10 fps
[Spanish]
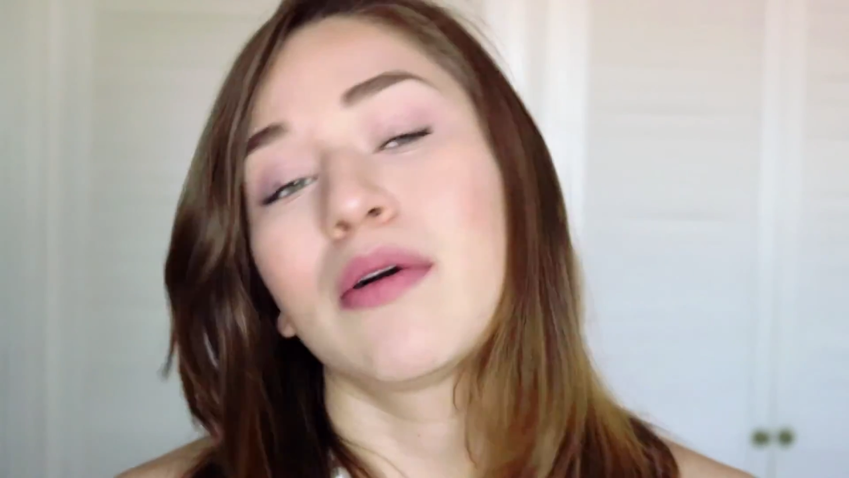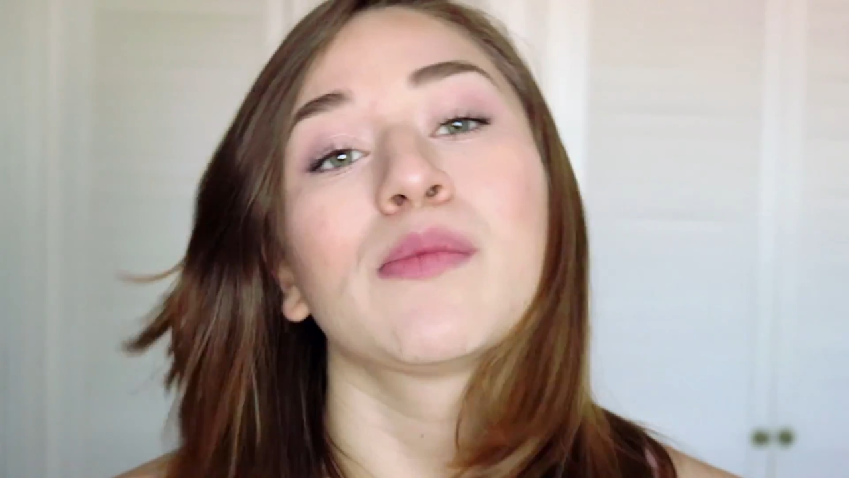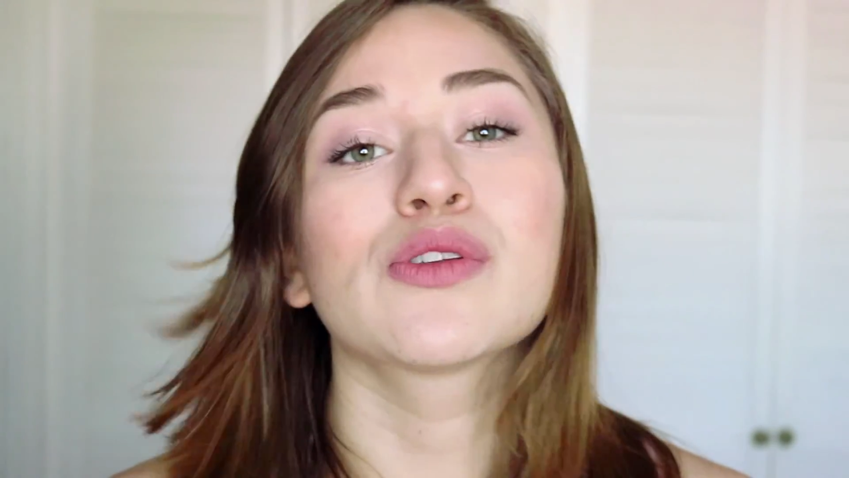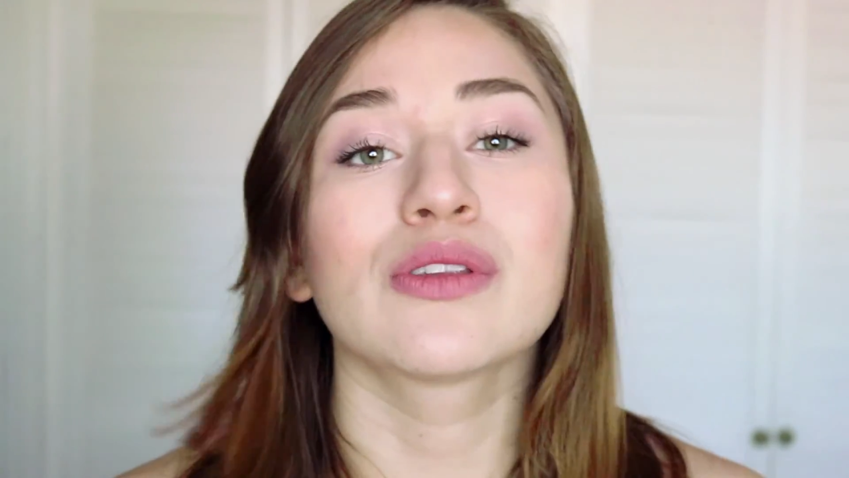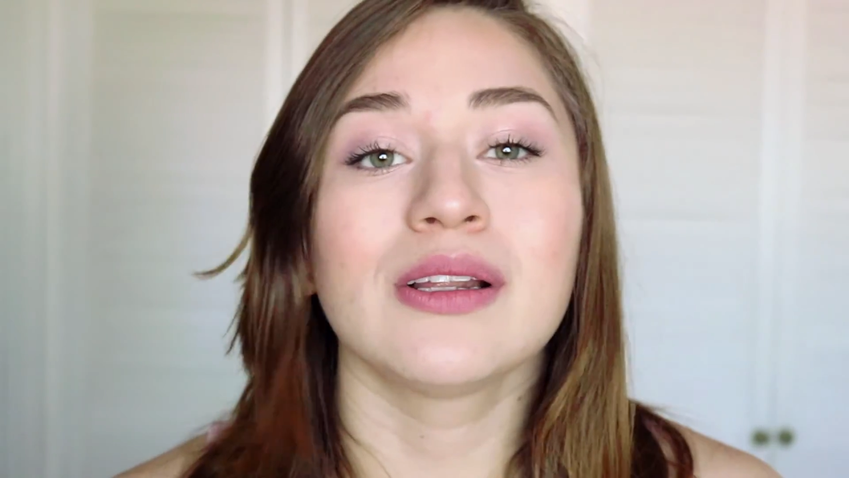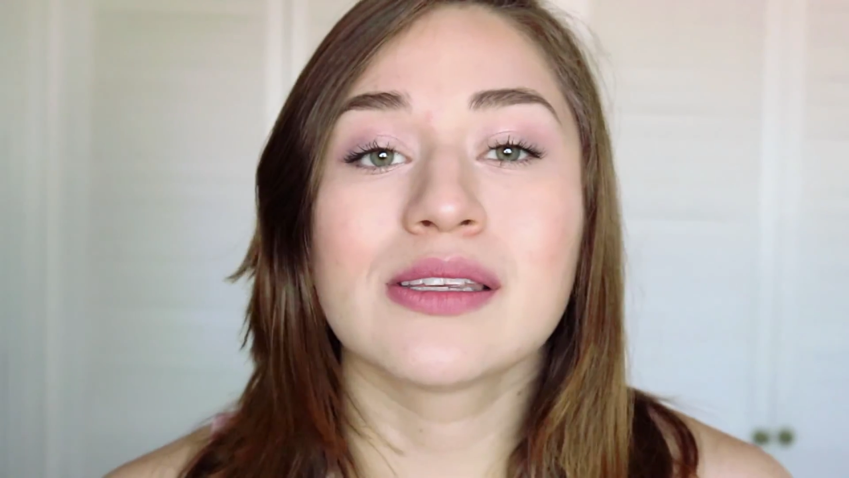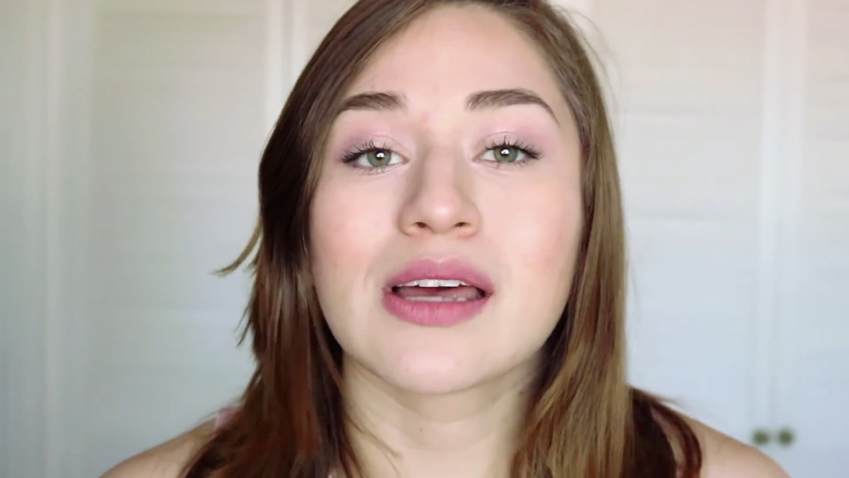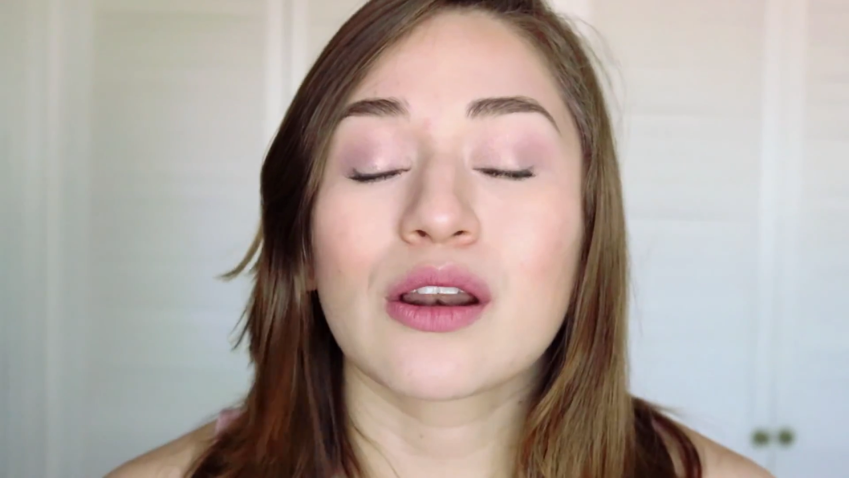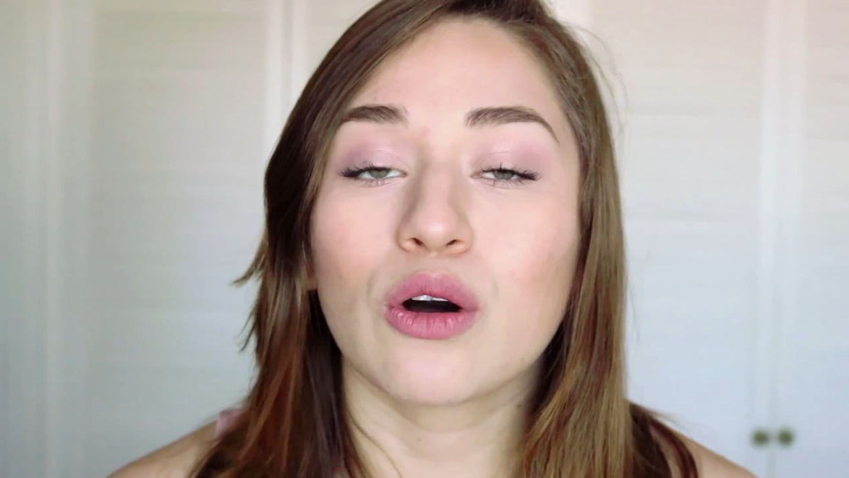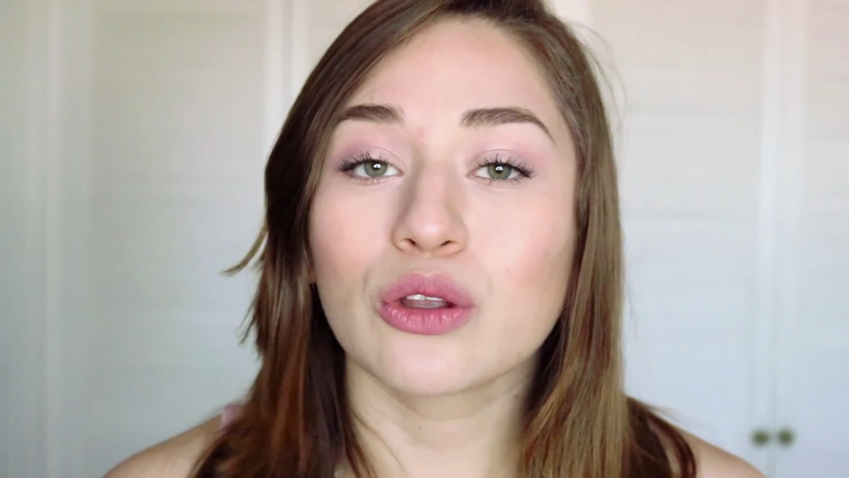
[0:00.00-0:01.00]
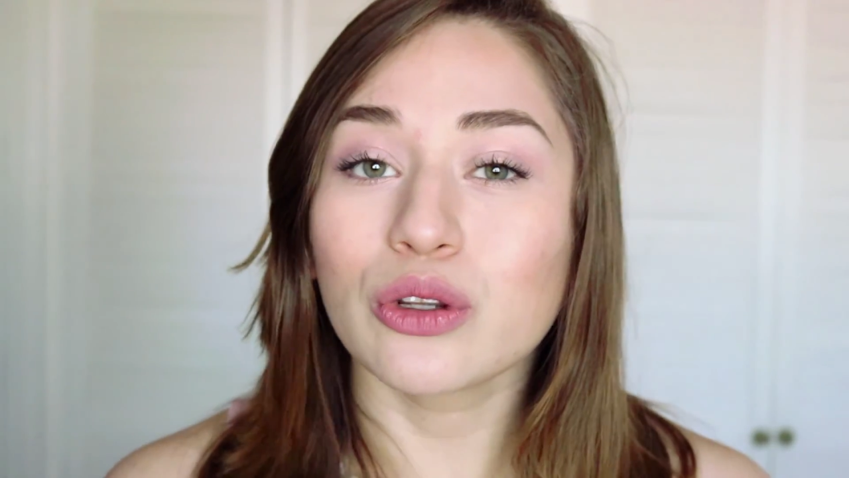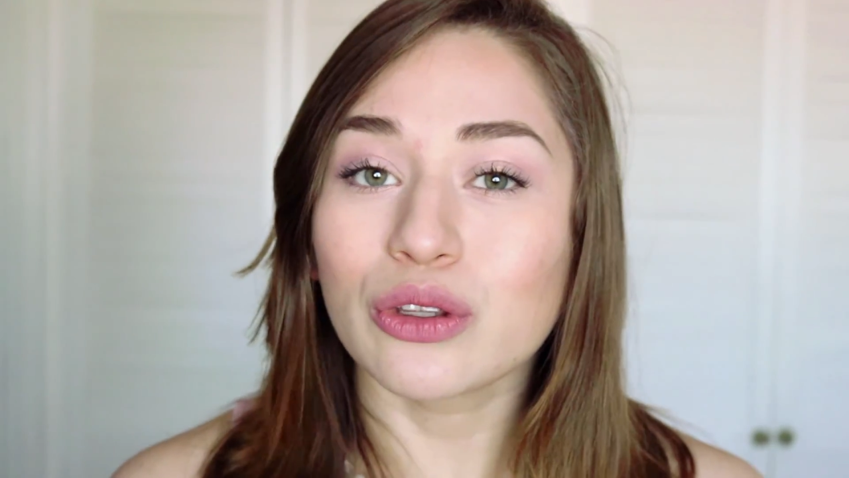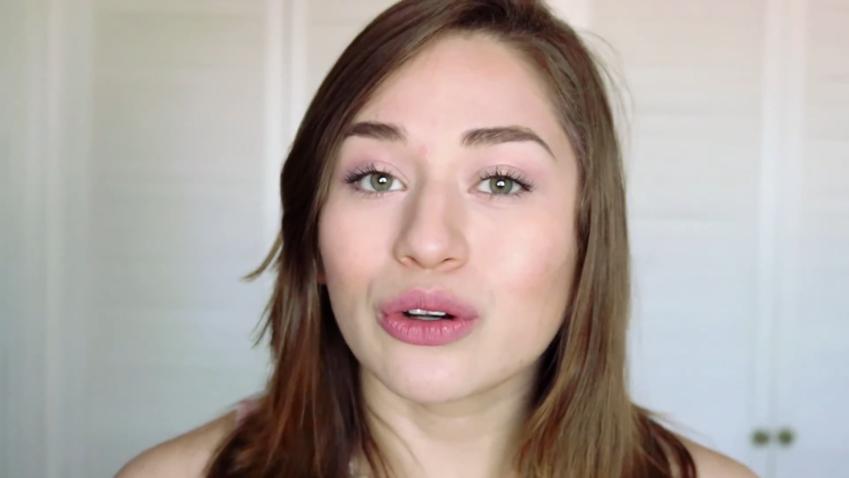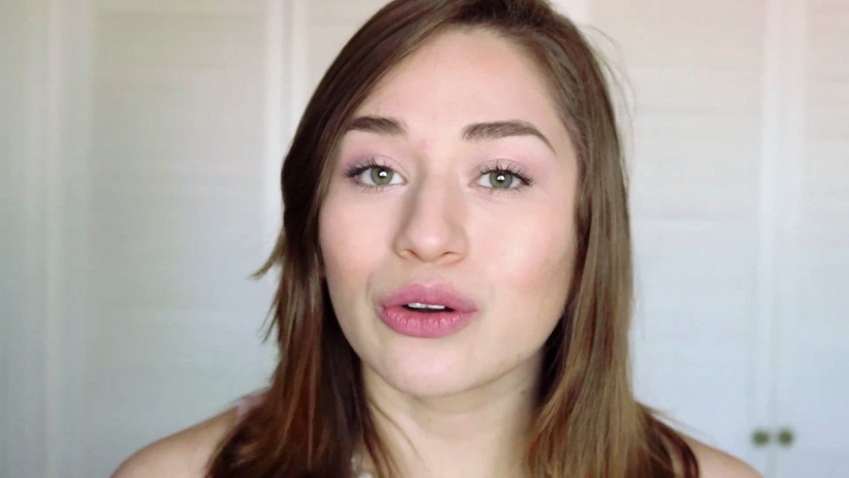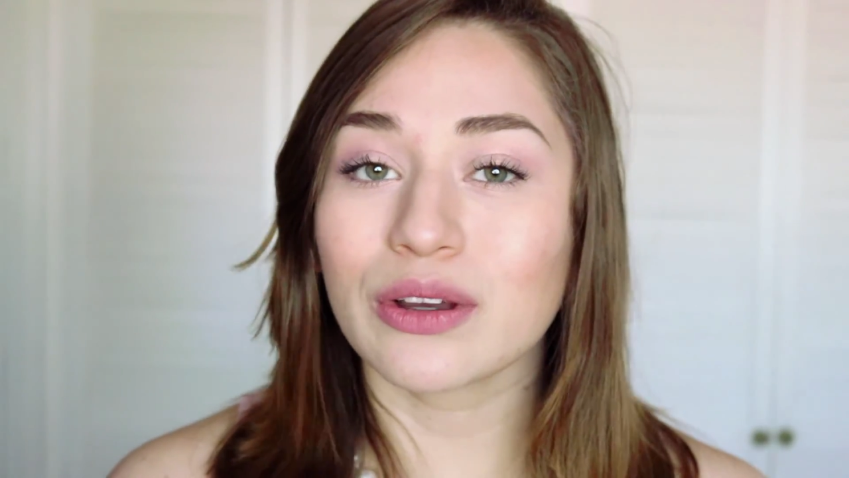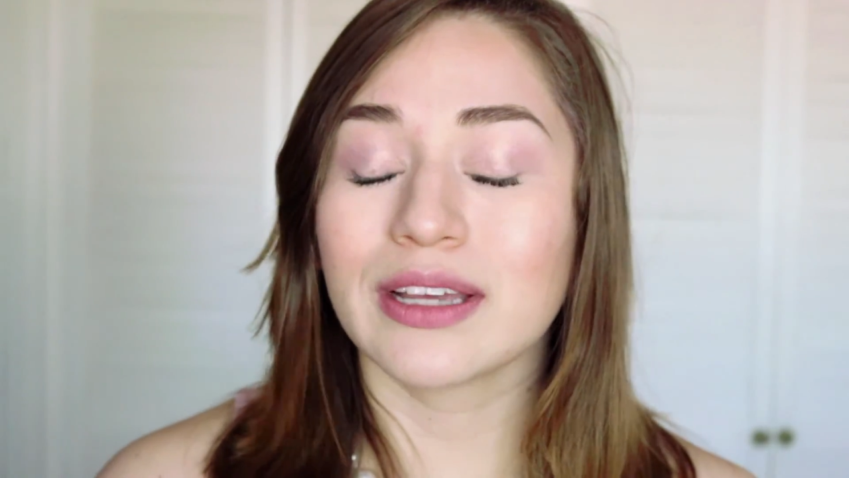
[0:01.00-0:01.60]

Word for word: Vamos a utilizar otro tono